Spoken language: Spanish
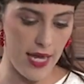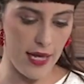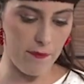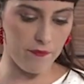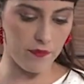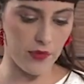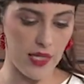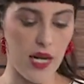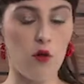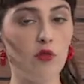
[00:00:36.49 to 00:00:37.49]

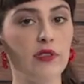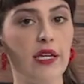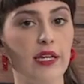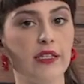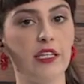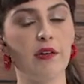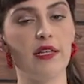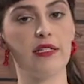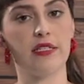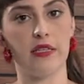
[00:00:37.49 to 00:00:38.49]
em, de la Junta
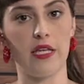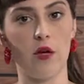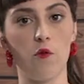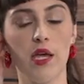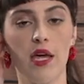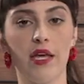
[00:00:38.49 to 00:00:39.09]
Directiva del Cindeo.